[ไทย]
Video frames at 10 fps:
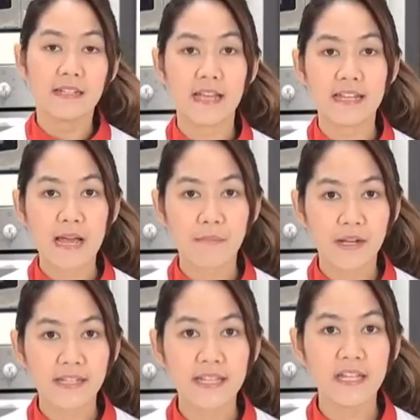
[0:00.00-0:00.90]
ใส่น้ำ
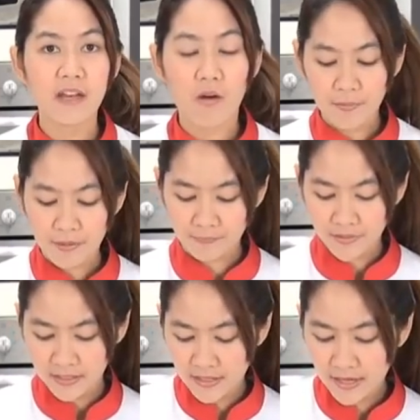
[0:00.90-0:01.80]
กะทิน้อยแบบ
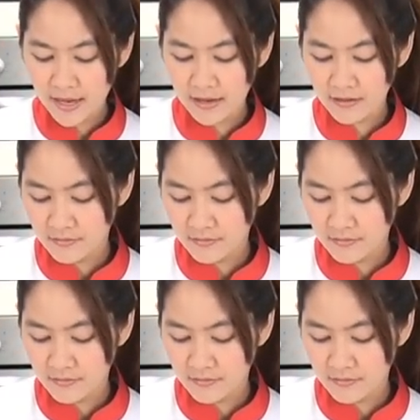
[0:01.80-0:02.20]
นี้นะคะ